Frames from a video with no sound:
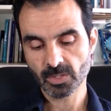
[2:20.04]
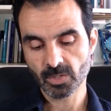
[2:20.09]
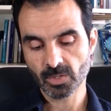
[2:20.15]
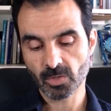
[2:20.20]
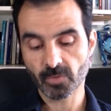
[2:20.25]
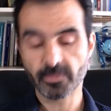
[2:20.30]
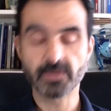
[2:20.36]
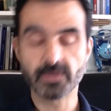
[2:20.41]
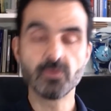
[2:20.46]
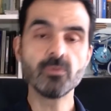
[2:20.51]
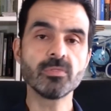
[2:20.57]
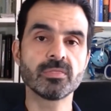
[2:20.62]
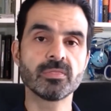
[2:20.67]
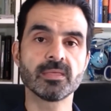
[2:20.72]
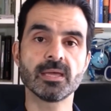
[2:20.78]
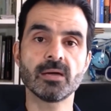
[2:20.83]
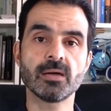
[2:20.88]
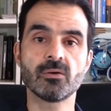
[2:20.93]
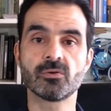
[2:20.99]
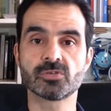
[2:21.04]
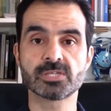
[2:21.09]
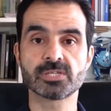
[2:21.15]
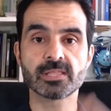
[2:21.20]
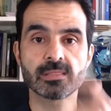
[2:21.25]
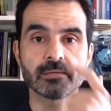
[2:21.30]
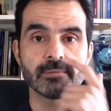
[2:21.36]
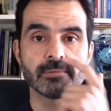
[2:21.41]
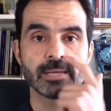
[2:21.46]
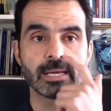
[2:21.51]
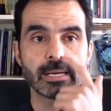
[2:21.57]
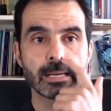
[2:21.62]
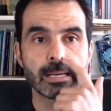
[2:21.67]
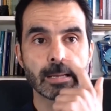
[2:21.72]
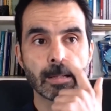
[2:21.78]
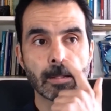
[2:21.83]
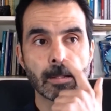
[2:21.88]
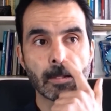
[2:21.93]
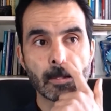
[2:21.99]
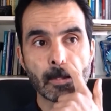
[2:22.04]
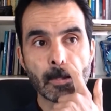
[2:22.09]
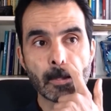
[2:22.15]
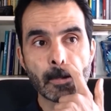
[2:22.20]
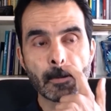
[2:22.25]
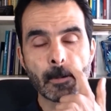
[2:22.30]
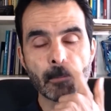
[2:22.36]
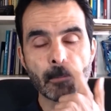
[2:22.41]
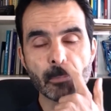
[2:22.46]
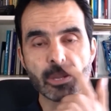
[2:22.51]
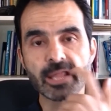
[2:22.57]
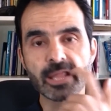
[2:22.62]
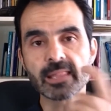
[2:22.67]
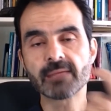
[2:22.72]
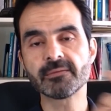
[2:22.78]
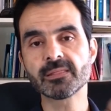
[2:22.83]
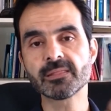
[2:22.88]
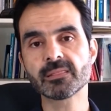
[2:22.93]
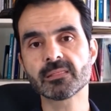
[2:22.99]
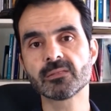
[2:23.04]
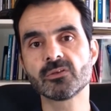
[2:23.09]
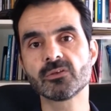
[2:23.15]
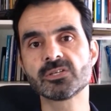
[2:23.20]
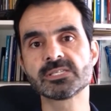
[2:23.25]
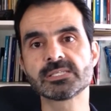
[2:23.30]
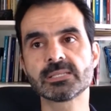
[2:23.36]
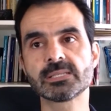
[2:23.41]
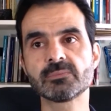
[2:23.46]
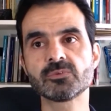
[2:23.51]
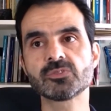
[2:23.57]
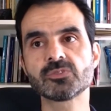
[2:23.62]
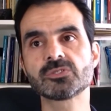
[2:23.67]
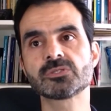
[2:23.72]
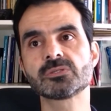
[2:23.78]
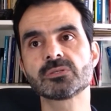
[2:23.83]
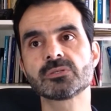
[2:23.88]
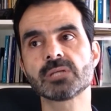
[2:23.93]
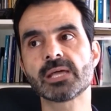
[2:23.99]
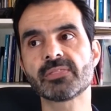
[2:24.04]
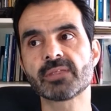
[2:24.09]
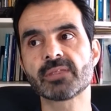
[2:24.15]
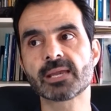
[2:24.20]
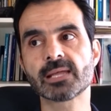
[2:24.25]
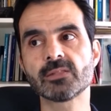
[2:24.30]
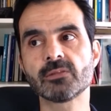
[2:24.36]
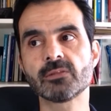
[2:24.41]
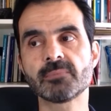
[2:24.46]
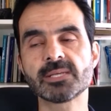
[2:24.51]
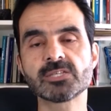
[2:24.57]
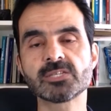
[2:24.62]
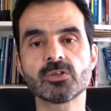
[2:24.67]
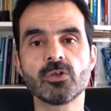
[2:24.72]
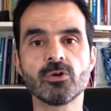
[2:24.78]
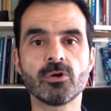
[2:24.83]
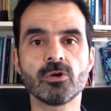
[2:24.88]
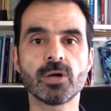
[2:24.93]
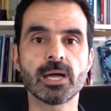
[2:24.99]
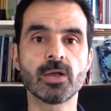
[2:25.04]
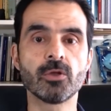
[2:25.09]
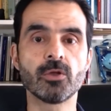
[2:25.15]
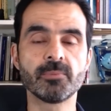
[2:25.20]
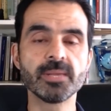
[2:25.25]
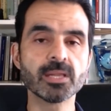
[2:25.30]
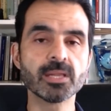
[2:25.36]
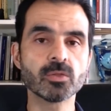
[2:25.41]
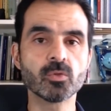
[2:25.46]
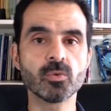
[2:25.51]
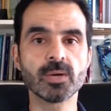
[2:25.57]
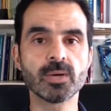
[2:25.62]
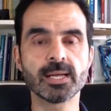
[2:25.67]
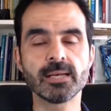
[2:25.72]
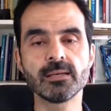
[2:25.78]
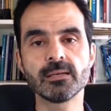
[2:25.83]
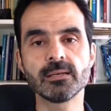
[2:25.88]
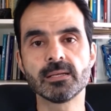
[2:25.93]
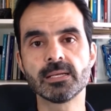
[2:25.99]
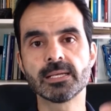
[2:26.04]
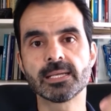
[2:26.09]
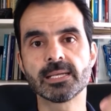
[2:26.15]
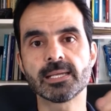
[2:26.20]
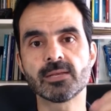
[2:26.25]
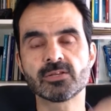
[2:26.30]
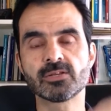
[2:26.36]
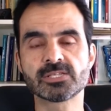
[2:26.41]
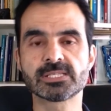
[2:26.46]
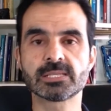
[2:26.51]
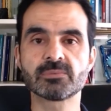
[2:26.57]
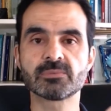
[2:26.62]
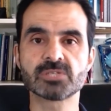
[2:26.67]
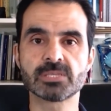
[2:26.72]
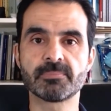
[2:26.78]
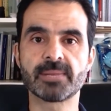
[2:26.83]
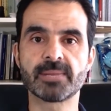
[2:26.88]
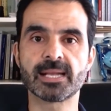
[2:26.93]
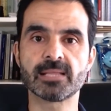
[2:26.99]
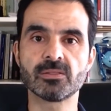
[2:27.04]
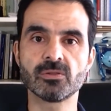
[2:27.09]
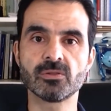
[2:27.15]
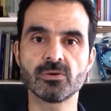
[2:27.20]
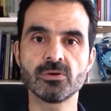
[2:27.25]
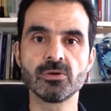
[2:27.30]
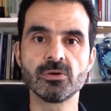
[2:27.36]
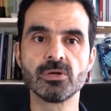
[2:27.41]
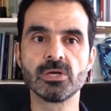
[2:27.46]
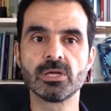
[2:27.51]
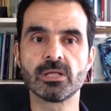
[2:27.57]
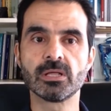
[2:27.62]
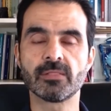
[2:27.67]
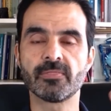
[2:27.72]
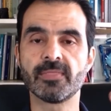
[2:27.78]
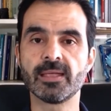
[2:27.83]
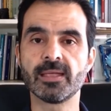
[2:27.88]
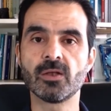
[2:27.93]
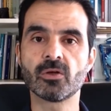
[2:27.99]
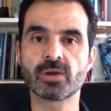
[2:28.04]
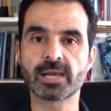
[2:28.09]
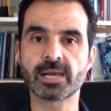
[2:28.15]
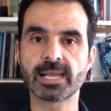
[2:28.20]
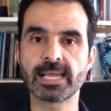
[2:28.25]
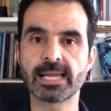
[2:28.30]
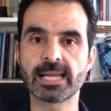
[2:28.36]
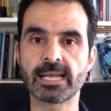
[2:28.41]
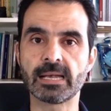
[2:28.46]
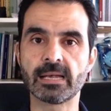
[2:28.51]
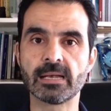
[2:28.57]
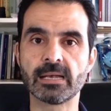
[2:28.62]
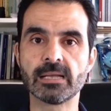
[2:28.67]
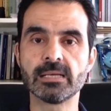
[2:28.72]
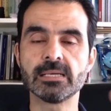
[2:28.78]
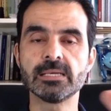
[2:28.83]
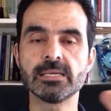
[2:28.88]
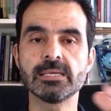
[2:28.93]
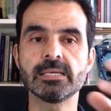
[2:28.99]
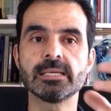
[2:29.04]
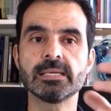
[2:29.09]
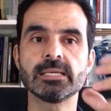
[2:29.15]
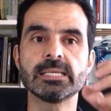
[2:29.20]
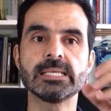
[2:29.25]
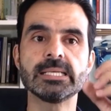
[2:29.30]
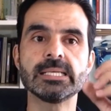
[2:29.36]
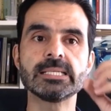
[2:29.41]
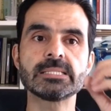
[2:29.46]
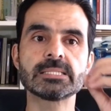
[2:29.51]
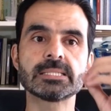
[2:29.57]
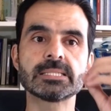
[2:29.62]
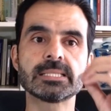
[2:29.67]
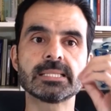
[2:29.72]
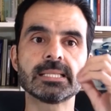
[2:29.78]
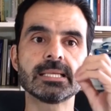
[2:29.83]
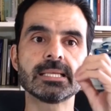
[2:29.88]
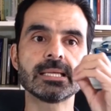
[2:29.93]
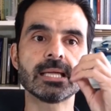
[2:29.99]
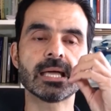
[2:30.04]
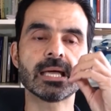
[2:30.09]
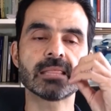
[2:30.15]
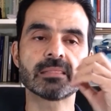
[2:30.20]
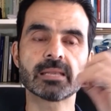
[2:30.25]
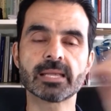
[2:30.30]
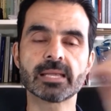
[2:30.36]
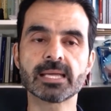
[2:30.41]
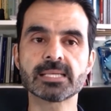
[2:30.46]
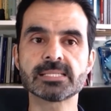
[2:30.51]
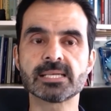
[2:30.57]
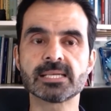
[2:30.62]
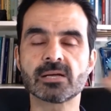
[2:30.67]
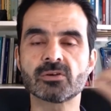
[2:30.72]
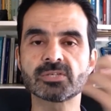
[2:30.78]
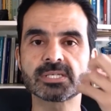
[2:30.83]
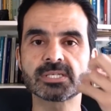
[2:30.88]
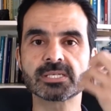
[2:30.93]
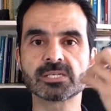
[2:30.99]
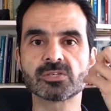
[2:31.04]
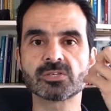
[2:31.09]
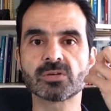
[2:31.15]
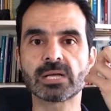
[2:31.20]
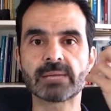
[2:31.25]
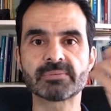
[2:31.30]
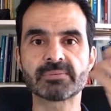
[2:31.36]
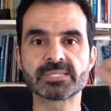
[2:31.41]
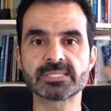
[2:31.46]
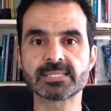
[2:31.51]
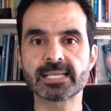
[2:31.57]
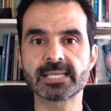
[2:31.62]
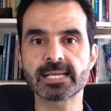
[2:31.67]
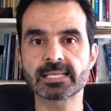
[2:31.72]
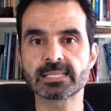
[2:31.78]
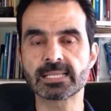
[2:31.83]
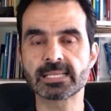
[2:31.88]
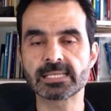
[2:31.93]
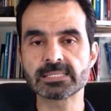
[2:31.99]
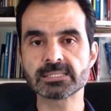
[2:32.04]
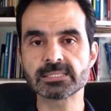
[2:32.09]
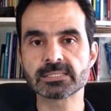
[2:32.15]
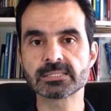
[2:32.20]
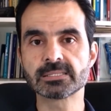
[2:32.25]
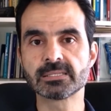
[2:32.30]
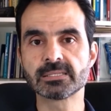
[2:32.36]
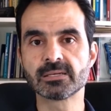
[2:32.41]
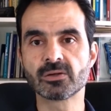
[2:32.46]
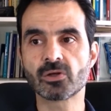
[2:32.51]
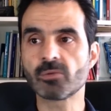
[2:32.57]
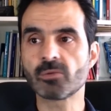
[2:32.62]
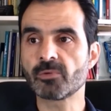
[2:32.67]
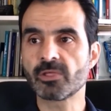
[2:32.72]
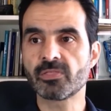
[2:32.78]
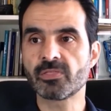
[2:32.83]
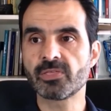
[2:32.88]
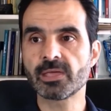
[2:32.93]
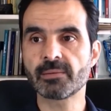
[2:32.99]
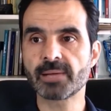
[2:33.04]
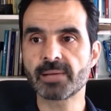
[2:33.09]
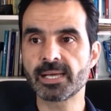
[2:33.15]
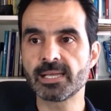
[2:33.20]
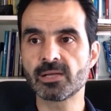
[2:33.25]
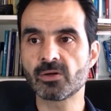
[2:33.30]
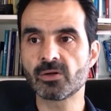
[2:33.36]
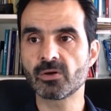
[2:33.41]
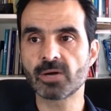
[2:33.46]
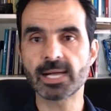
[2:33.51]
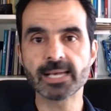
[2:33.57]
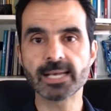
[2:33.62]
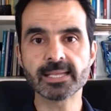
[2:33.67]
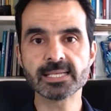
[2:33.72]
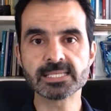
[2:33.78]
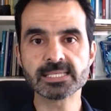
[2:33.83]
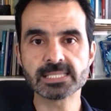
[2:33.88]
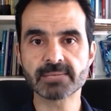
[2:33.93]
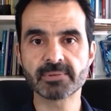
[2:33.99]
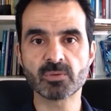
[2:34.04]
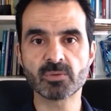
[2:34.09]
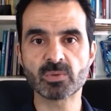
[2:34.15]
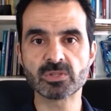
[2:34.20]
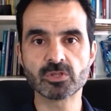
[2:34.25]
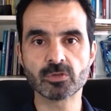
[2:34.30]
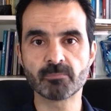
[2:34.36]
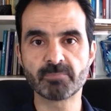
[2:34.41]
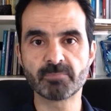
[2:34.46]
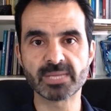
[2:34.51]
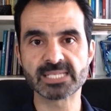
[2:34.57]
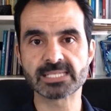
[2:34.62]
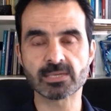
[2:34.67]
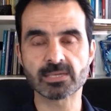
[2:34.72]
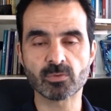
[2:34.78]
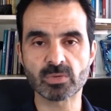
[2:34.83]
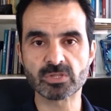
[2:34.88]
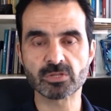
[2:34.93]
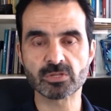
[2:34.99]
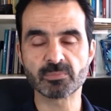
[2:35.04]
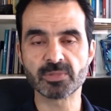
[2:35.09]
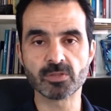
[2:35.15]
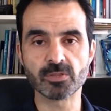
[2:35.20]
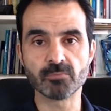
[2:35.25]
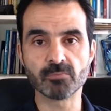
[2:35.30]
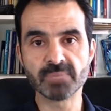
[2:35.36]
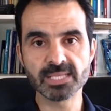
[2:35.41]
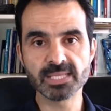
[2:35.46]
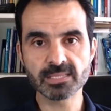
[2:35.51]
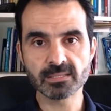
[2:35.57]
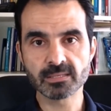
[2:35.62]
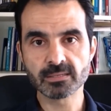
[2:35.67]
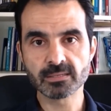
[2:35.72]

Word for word: o, denuncia o nos hace ver cómo cada vez nos estamos acercando más a lo, a lo virtual y nos estamos separando de lo real. Y es acercarse a cosas que son abstractas, como decía Barico, ¿alguien sabe cuánto pesa o cuánto mide un bit?